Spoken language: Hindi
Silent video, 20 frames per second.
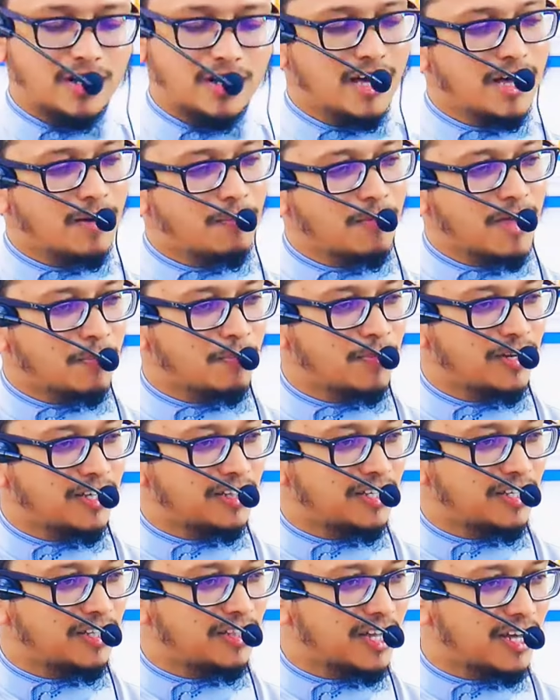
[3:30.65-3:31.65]
ना मैं अपने
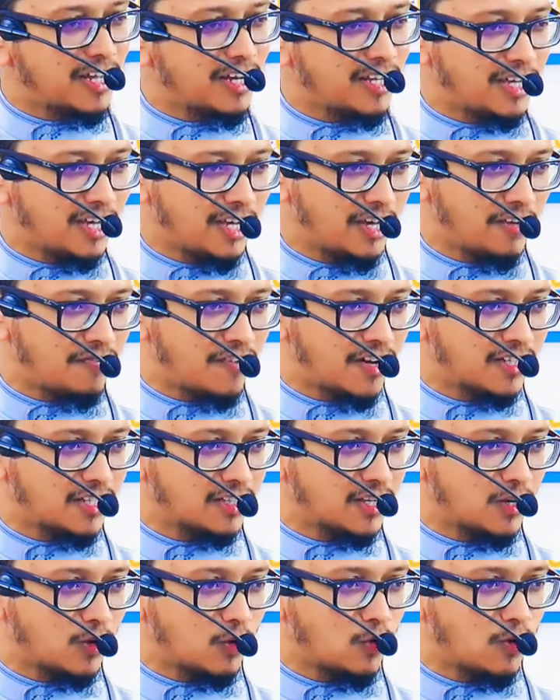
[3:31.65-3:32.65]
दीनदारी की
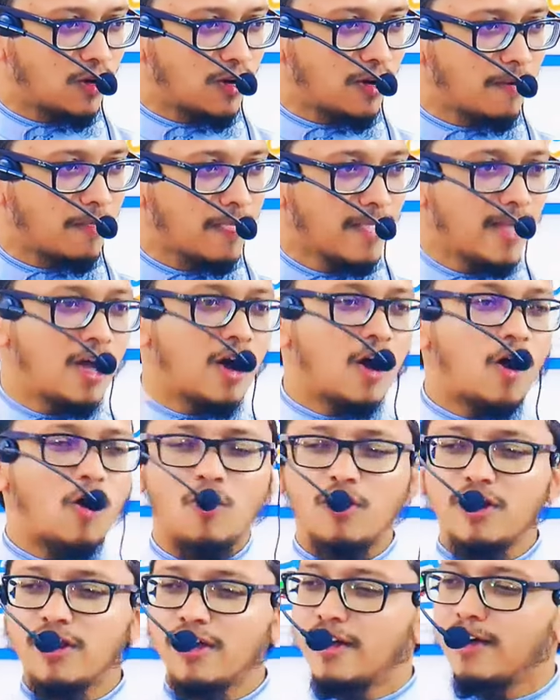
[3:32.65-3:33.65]
हिफाजत करूँगा
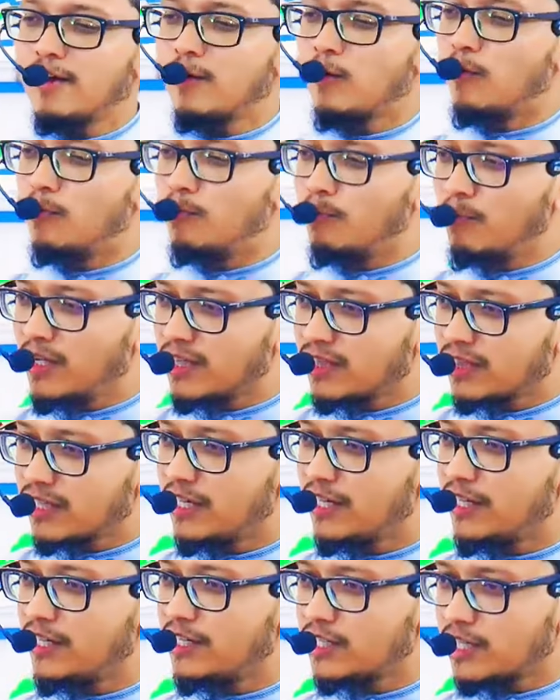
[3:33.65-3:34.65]
और अगर उम्मत की
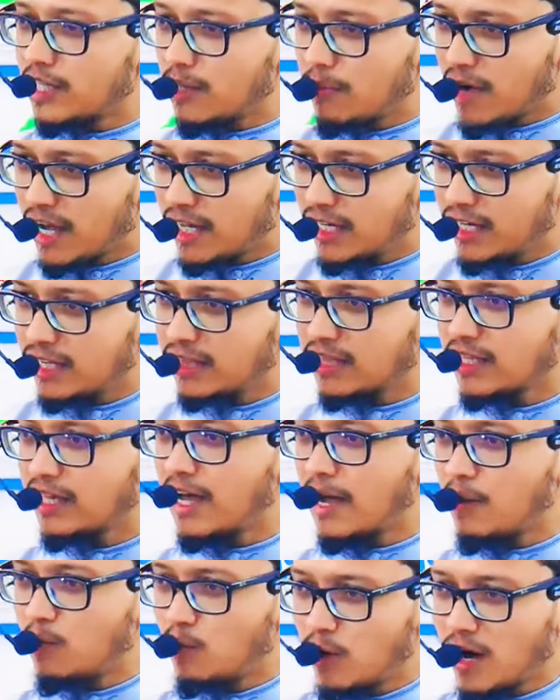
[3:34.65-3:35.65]
इज्तमाहीत के
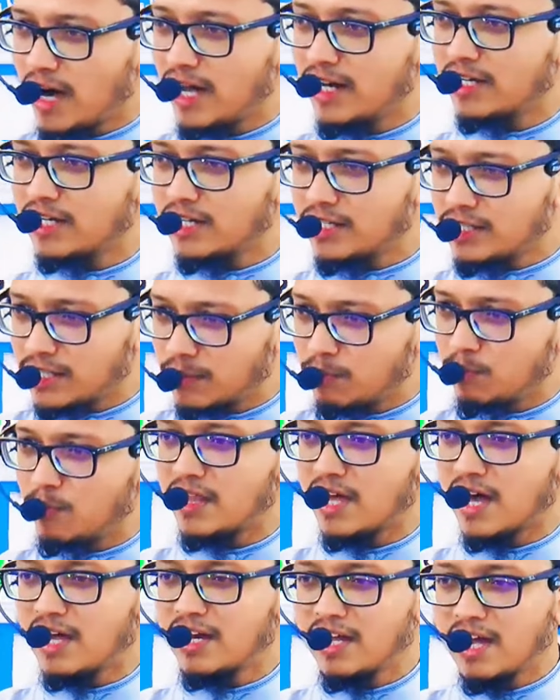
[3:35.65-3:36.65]
अमवाल की
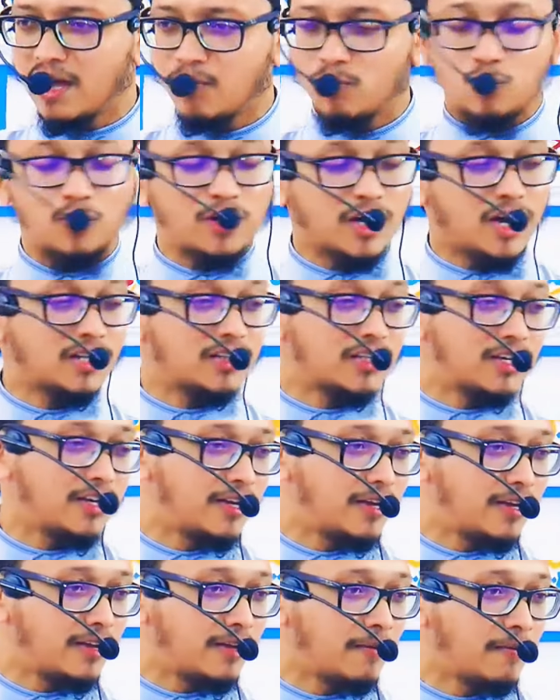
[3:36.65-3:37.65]
ज़िम्मेदारी हम उठाते
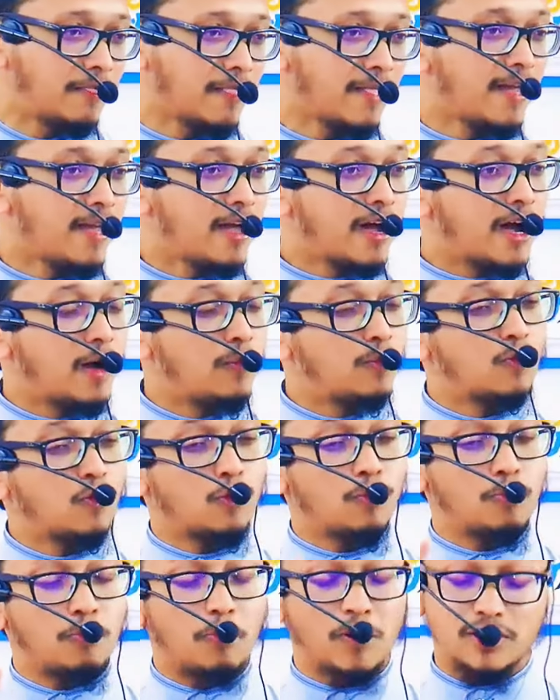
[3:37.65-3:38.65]
हैं
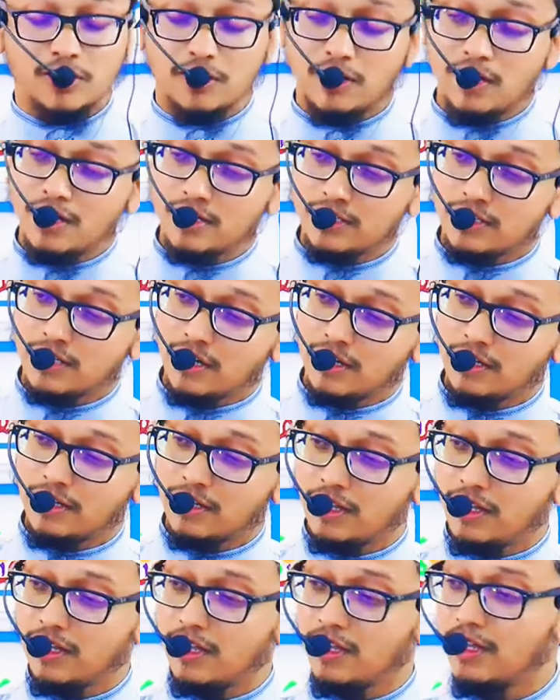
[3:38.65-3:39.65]
हमको बचना
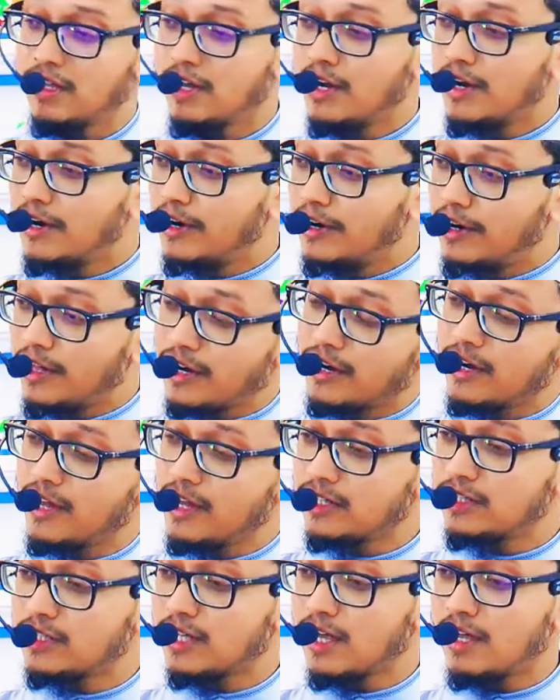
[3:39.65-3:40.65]
चाहिए
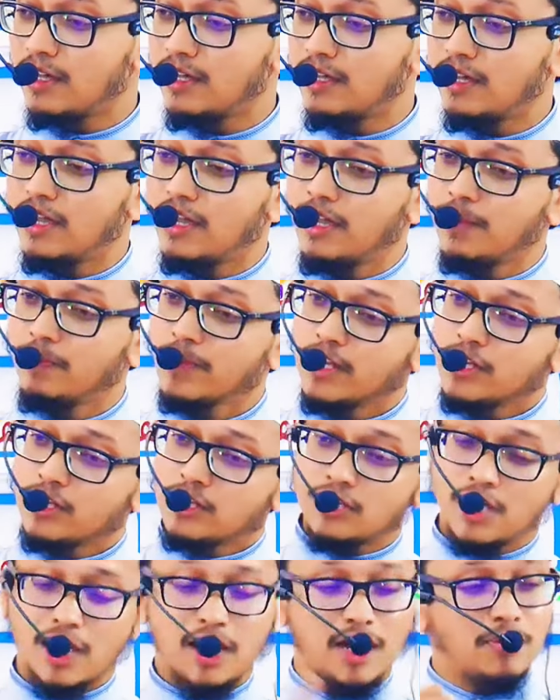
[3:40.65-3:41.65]
डरना चाहिए
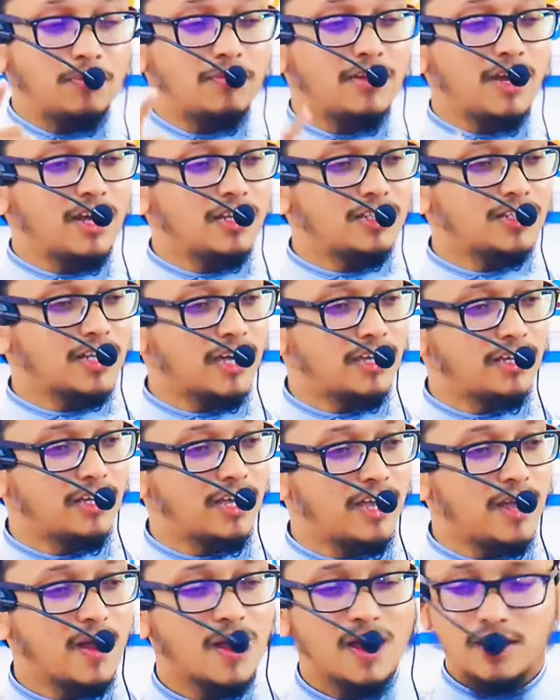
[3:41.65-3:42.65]
सहमना
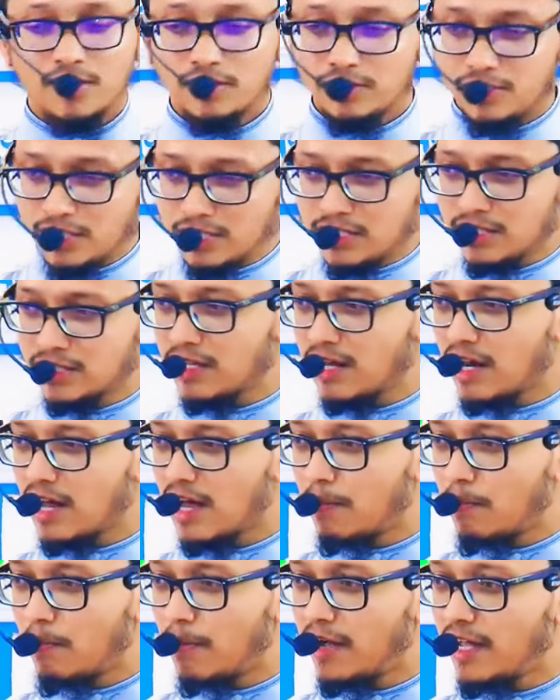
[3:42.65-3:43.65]
चाहिए जिस
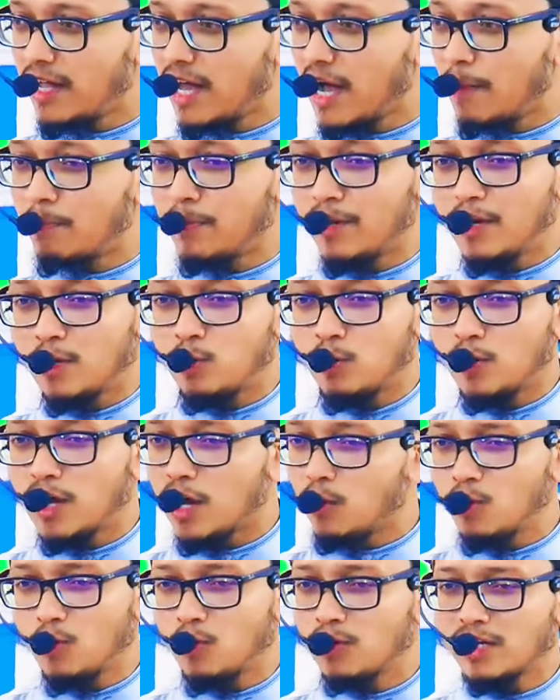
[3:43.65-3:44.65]
तरह मैं अपने
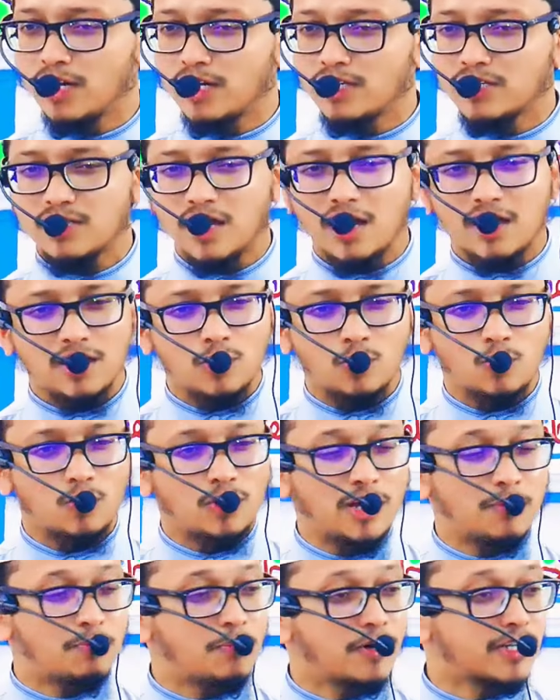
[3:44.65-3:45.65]
गुनाहों के ज़ाहिर
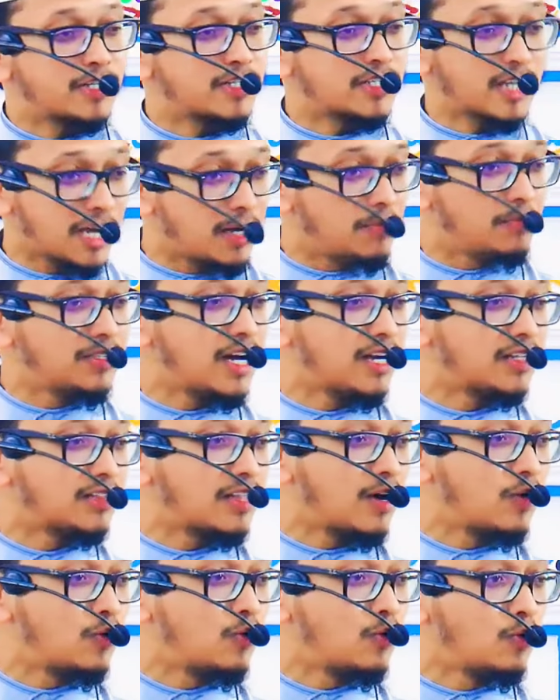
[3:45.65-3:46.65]
होने पर सहम
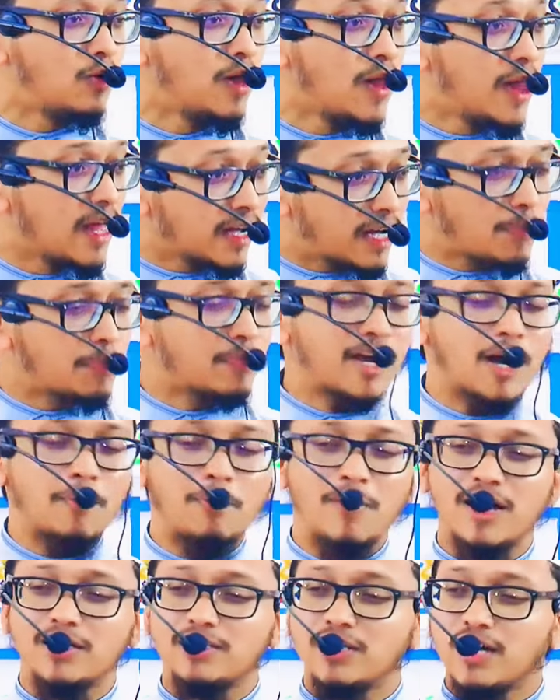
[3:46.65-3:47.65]
जाता हूँ कब
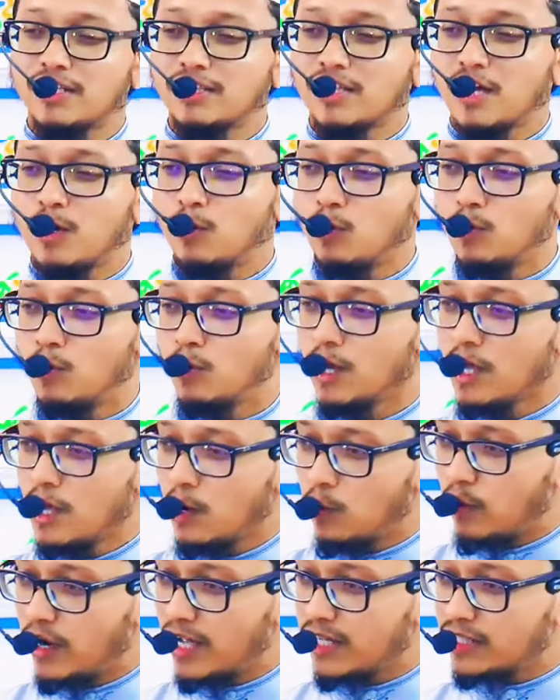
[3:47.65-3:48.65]
कपा जाता हूँ
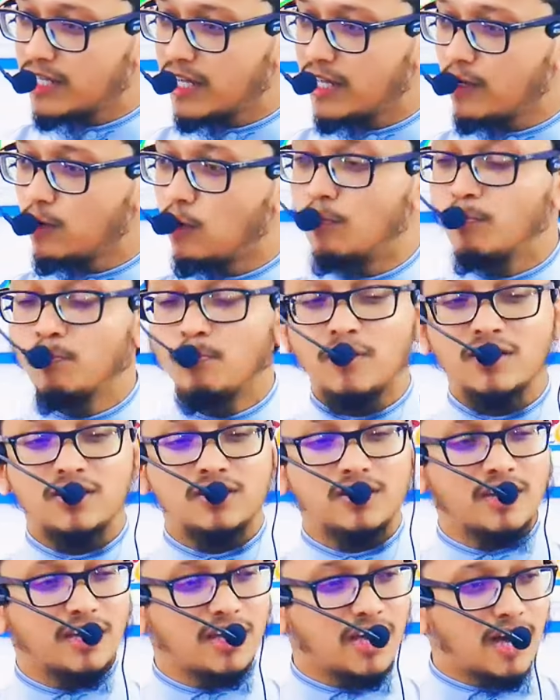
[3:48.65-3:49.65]
वैसे ही
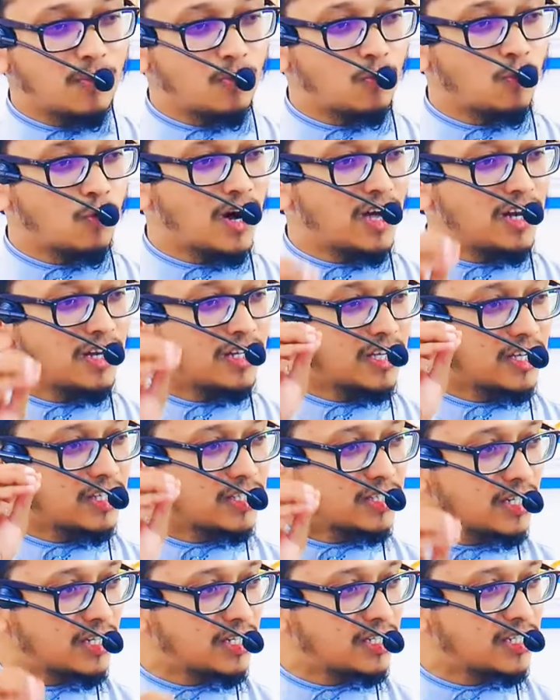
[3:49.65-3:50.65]
उम्मत के अमवाल के
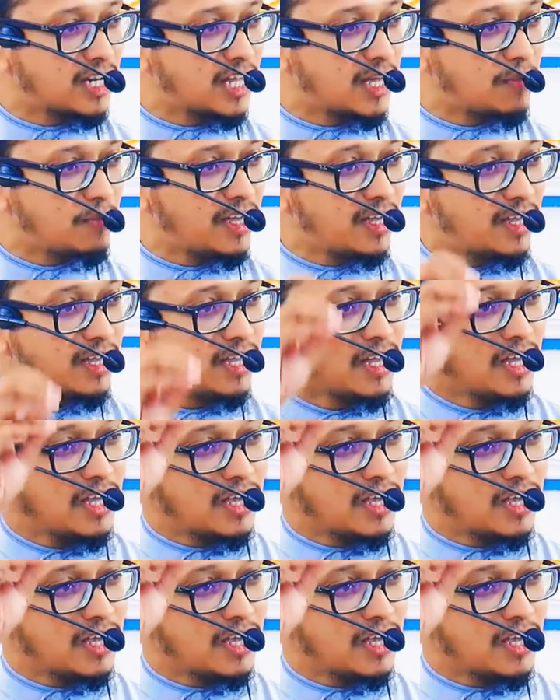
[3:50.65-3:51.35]
सिलसिले में